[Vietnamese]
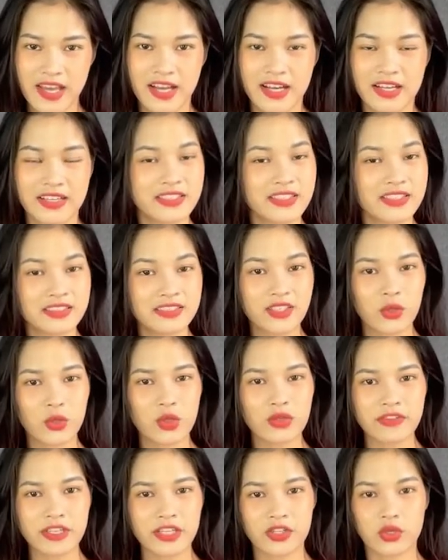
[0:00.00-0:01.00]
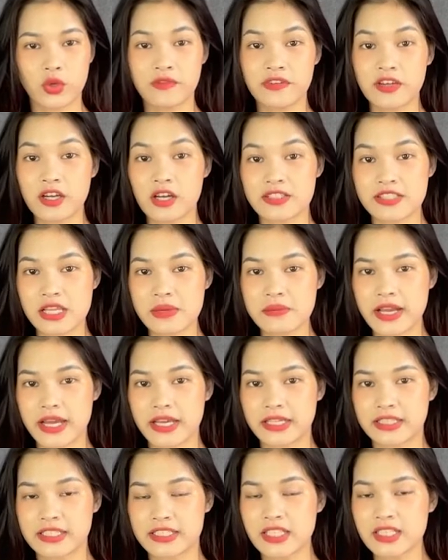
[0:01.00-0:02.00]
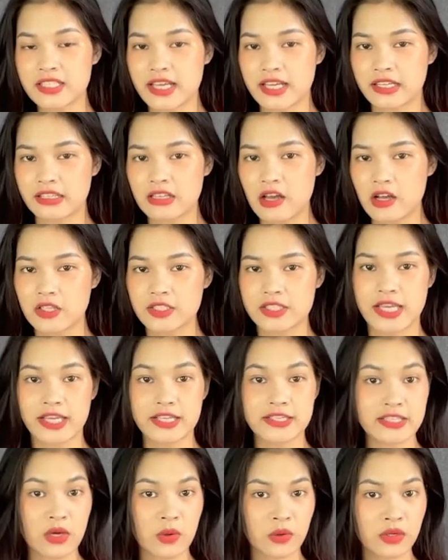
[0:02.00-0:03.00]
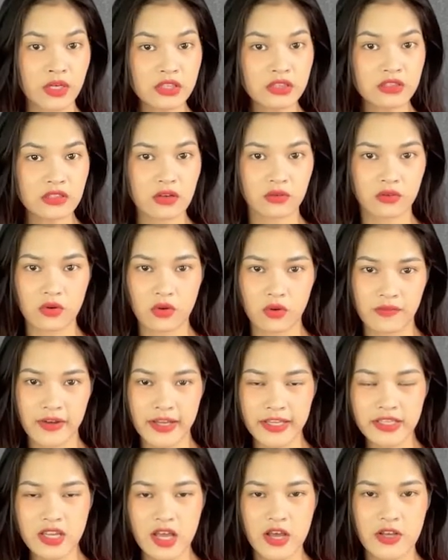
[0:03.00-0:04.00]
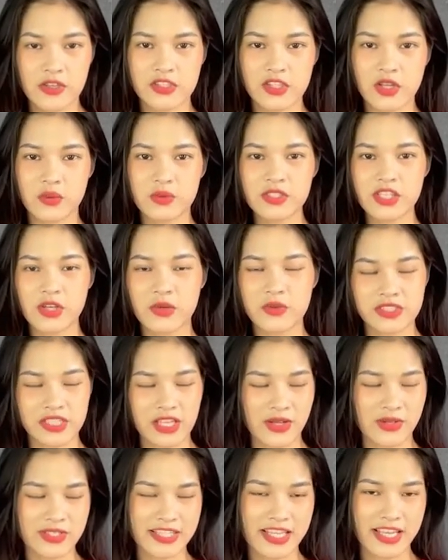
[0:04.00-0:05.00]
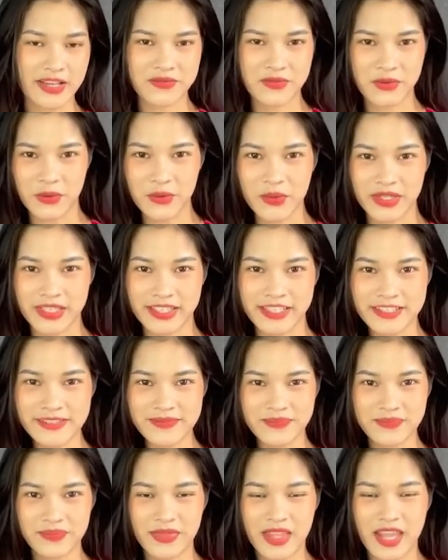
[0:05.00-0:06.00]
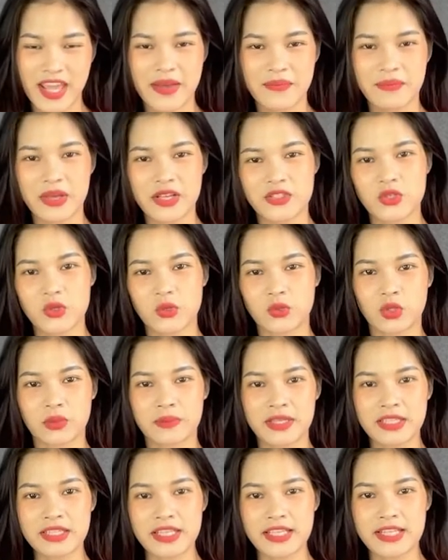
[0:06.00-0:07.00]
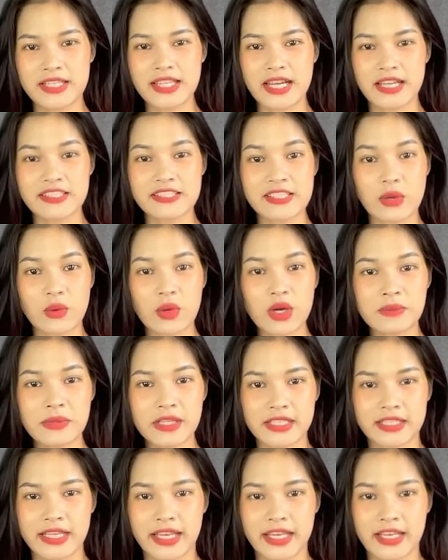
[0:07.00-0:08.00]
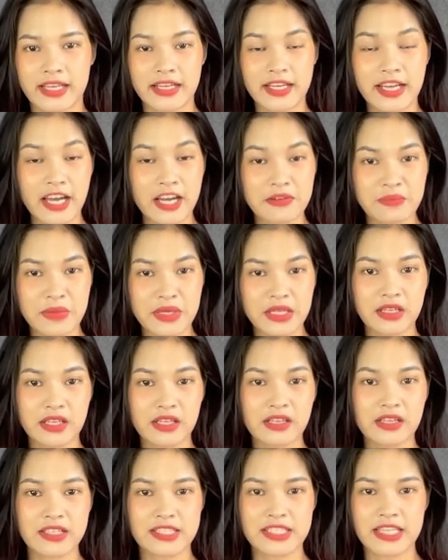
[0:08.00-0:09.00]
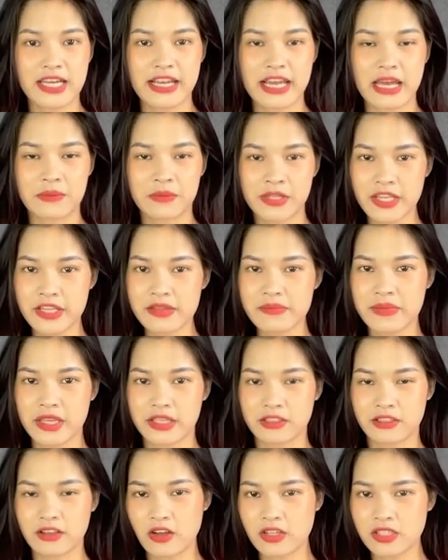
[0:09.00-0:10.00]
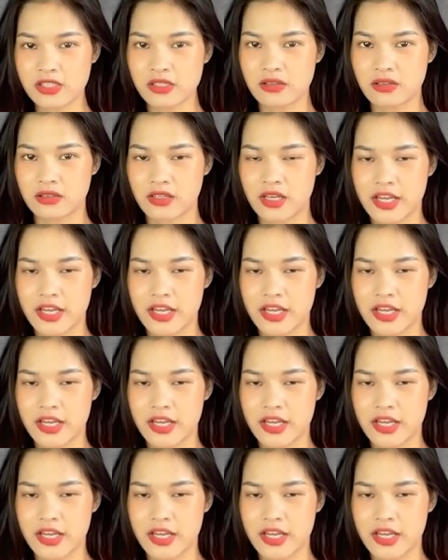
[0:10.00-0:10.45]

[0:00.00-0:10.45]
Nhưng thưa quý vị, đối với con giáp này thì chắc chắn họ sẽ giàu nứt tường đổ vách, sống trong giàu sang phú quý. Mệnh chủ từ bính tý tháng 6 âm lịch này càng bị người đời trà đạp khinh biệt coi thường